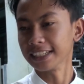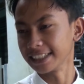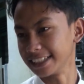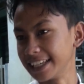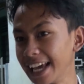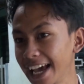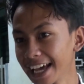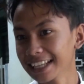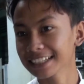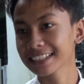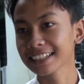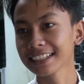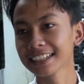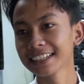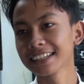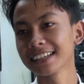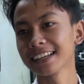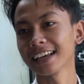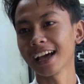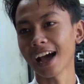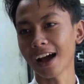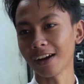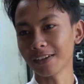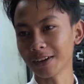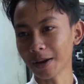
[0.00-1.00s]
Yes!
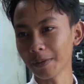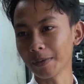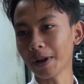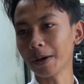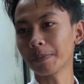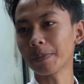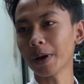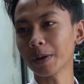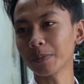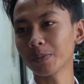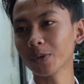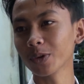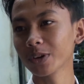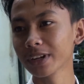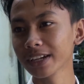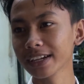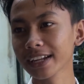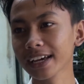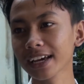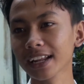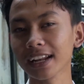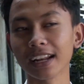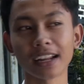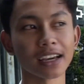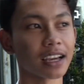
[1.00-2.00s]
Udah 80 nih,
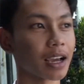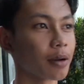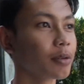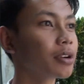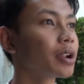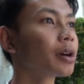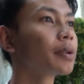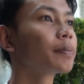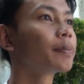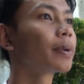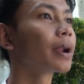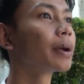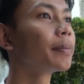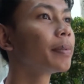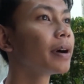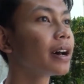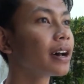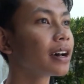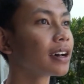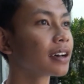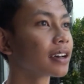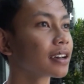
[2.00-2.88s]
Del. Kamu dapat berapa?